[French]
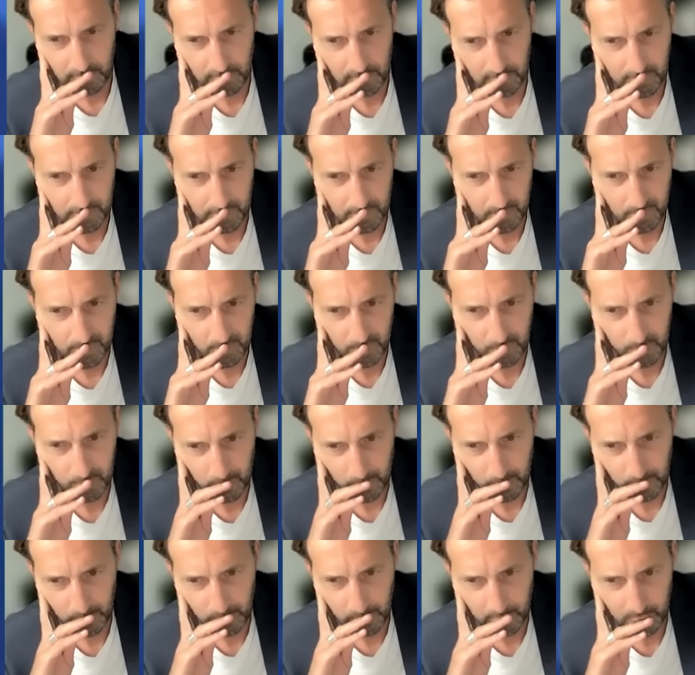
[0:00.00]
Nommer le
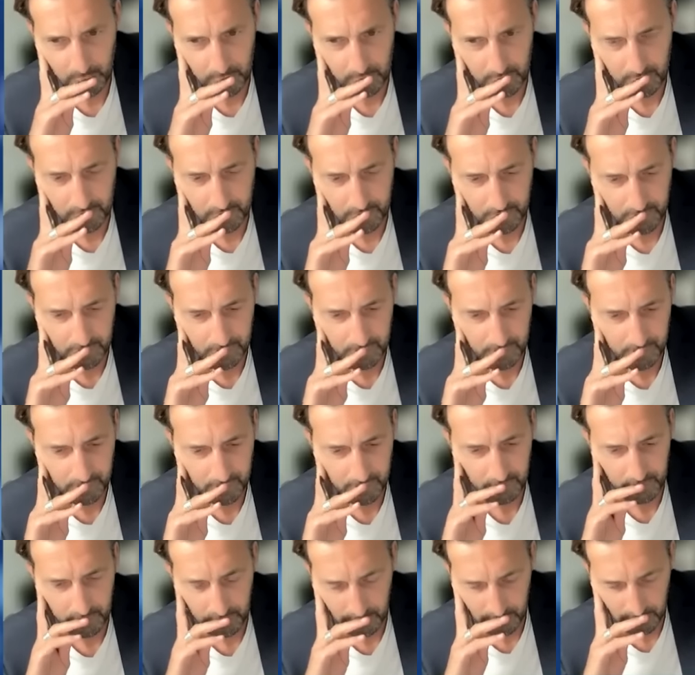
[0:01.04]
fait que
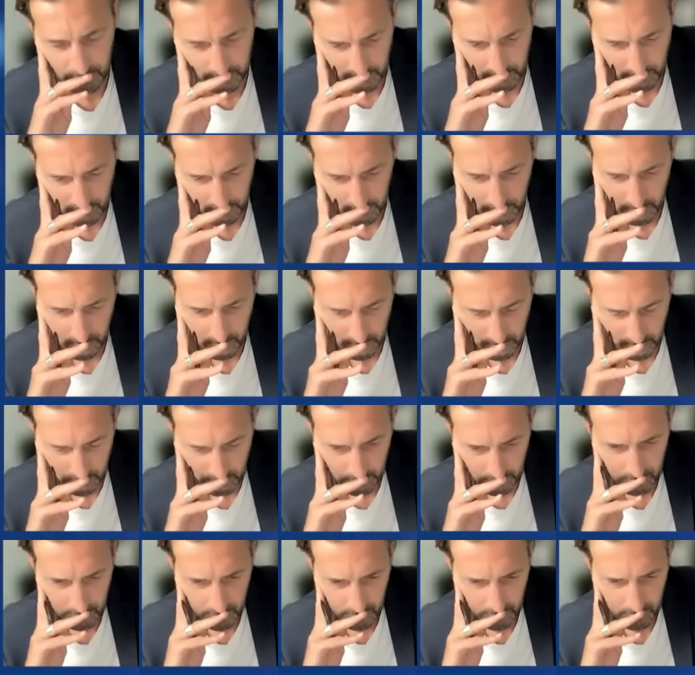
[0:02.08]
notre
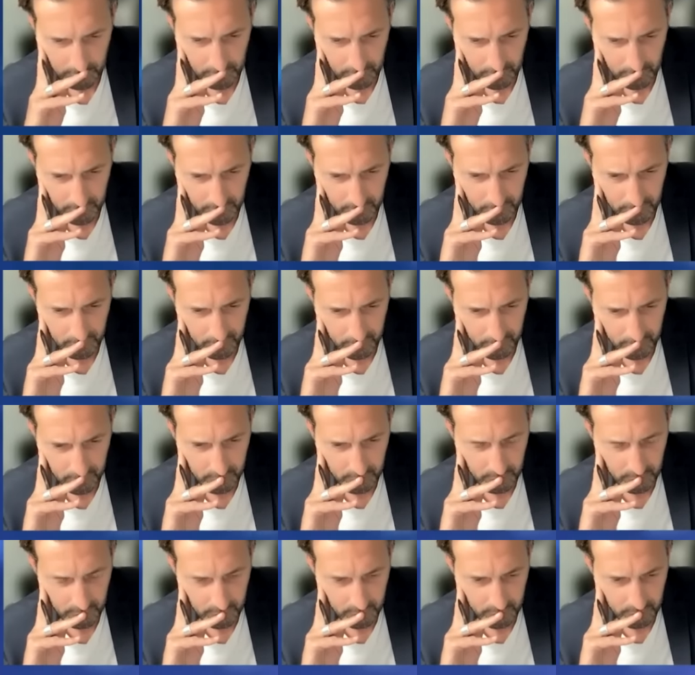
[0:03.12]
liberté, le régime
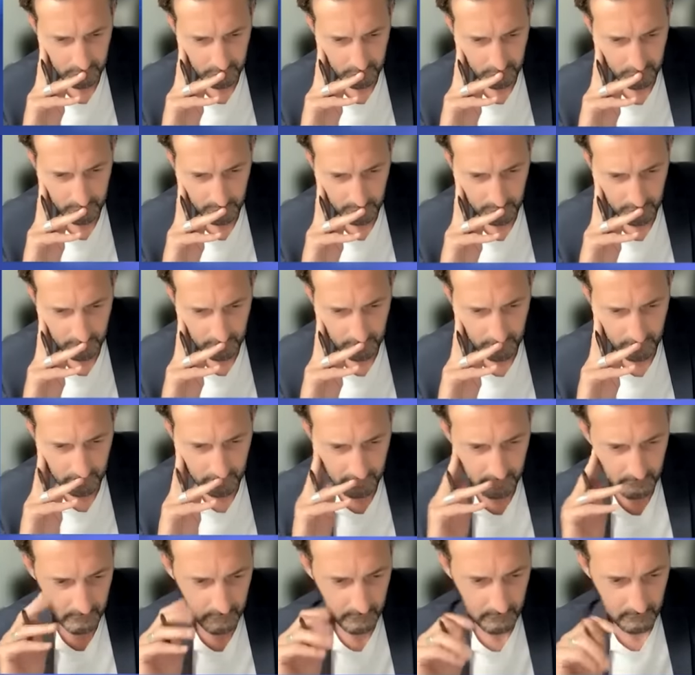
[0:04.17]
euh,
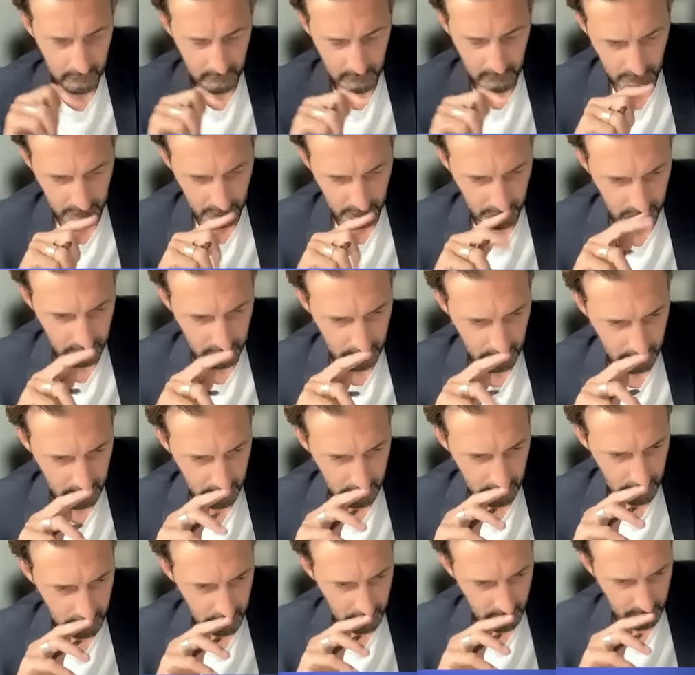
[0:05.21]
de liberté de vie dans
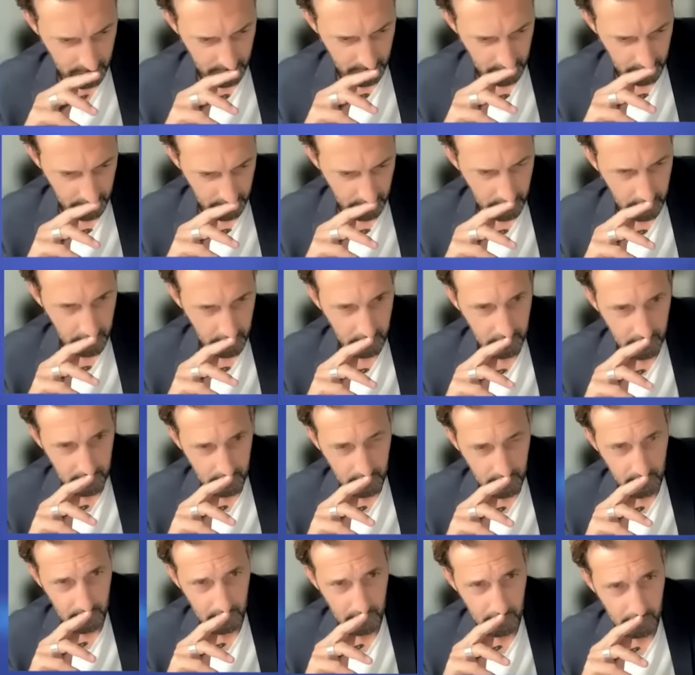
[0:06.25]
lequel nous nous sommes habitués à
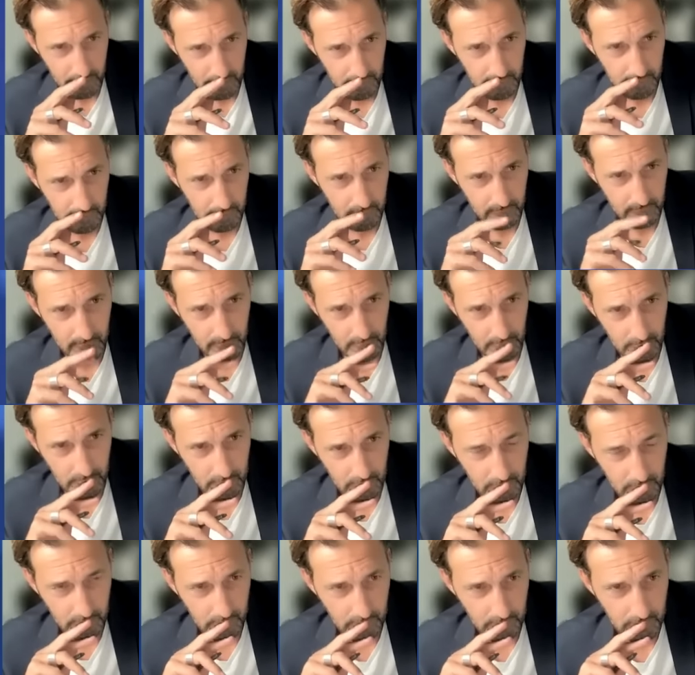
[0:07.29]
vivre, a un
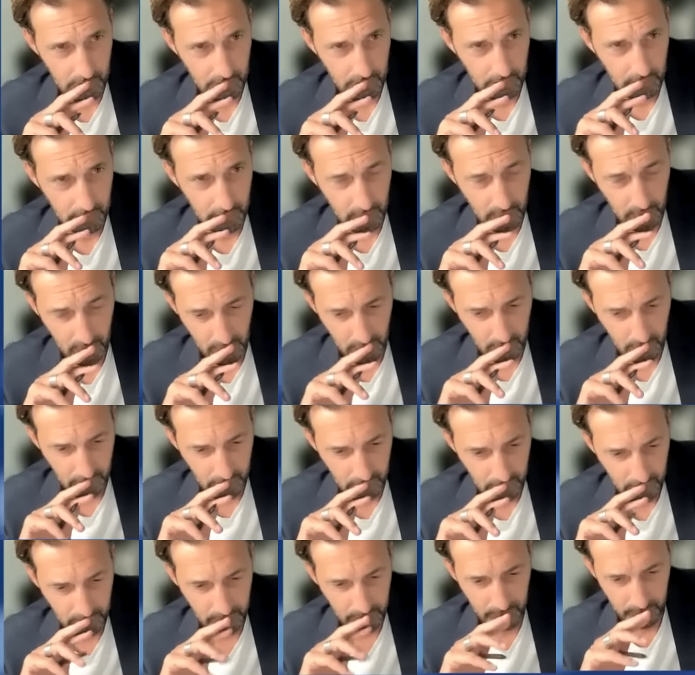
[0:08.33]
coût. Et parfois,
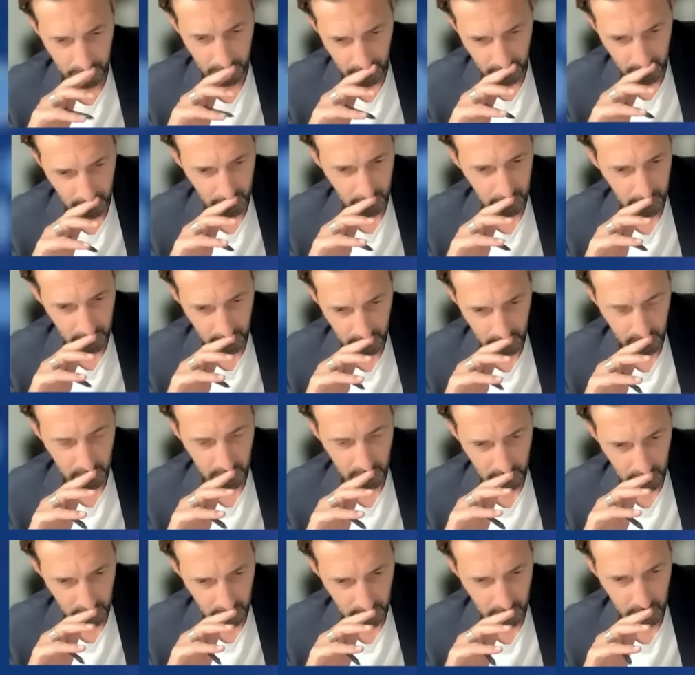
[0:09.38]
quand il faut le défendre,
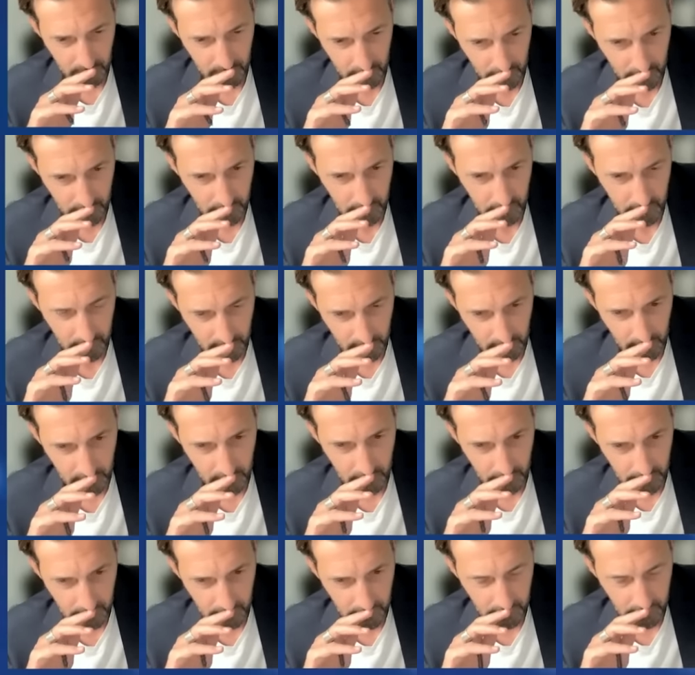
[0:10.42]
peut
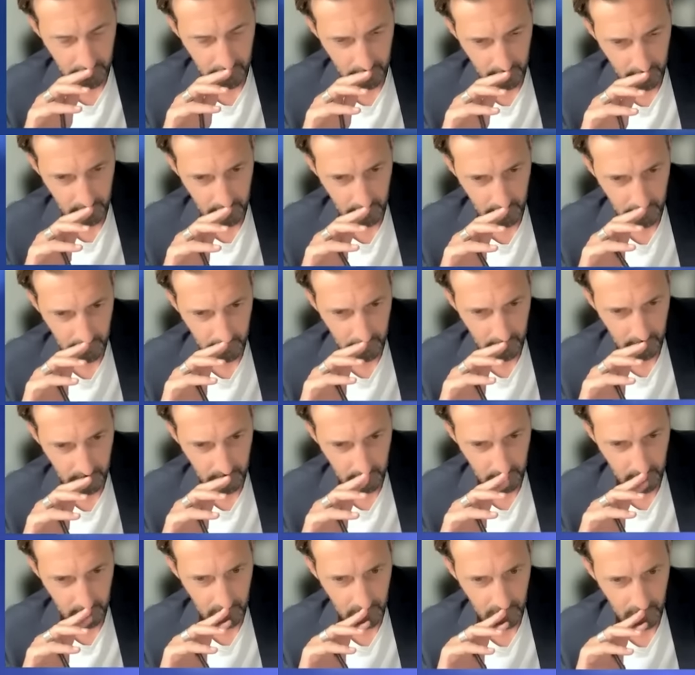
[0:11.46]
supposer des sacrifices, en
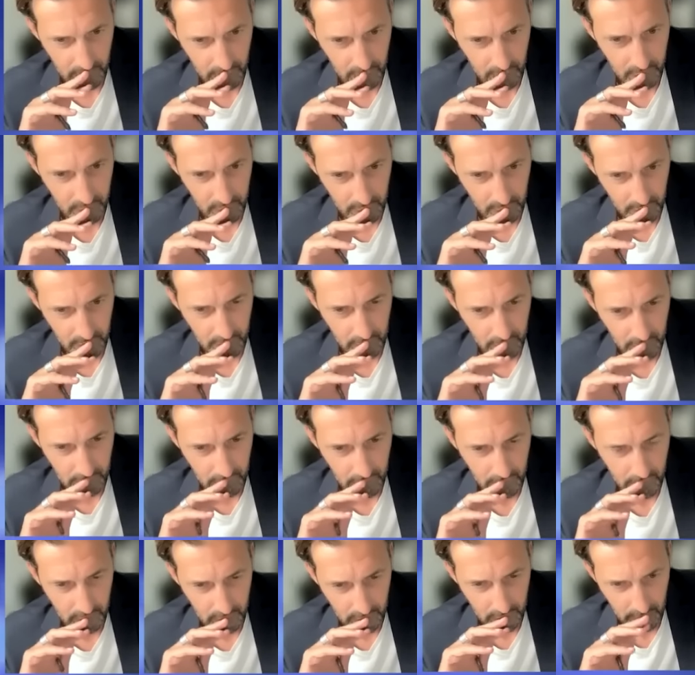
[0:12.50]
tout cas d'aller au bout de
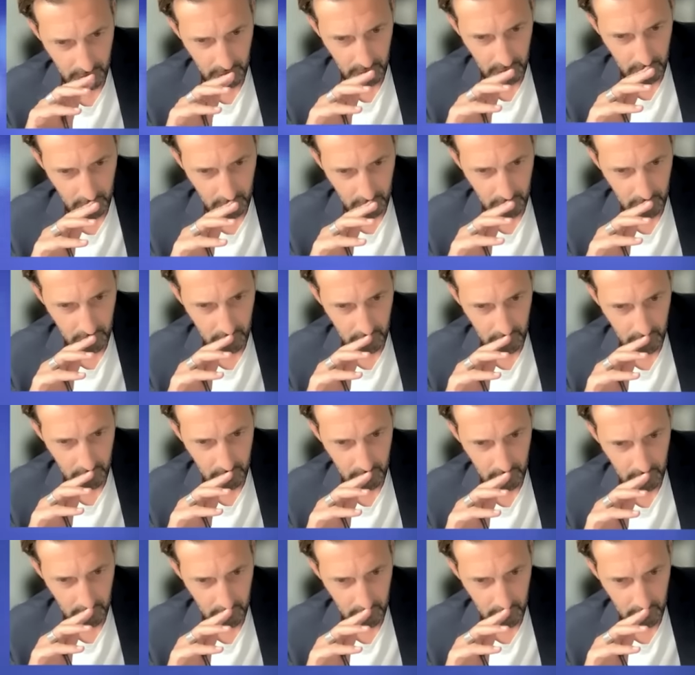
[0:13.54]
certaines batailles à mener.